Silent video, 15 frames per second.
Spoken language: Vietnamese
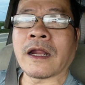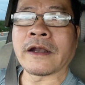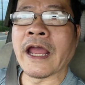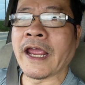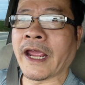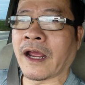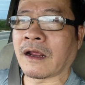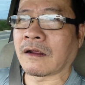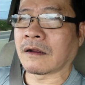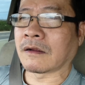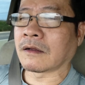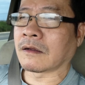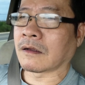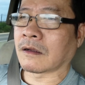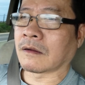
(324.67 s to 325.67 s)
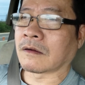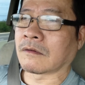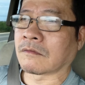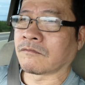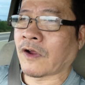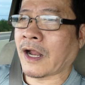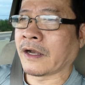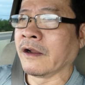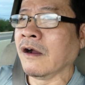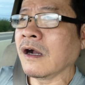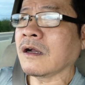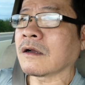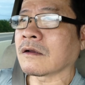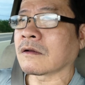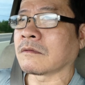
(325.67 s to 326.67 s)
điện và nước,
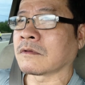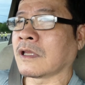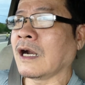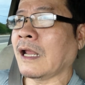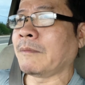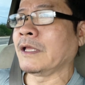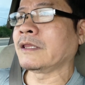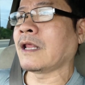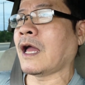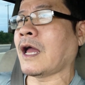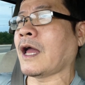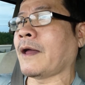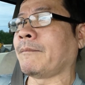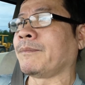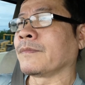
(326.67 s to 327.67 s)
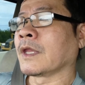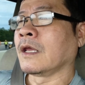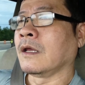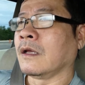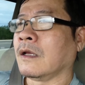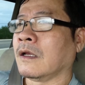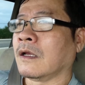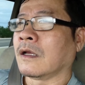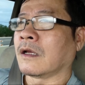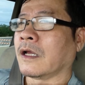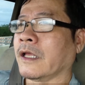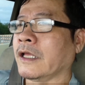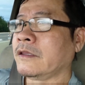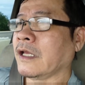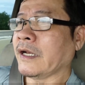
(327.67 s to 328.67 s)
tức là mình
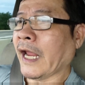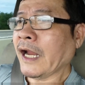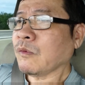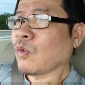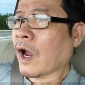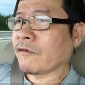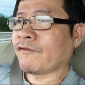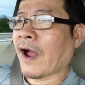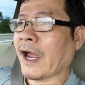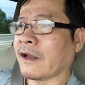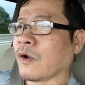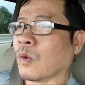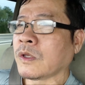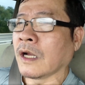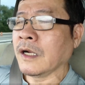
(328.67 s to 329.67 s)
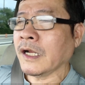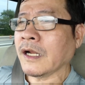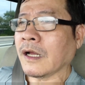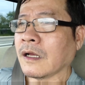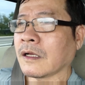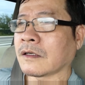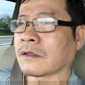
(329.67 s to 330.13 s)
internet, wifi đủ thứ đó,